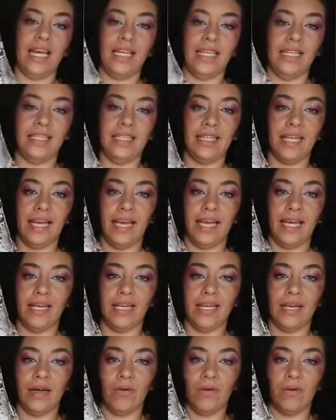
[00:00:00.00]
print
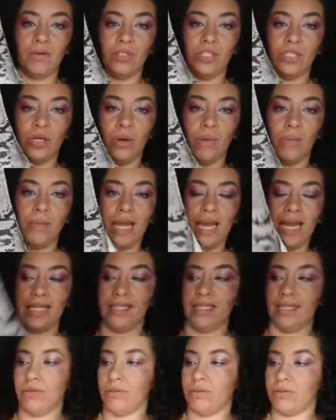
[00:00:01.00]
e ele tem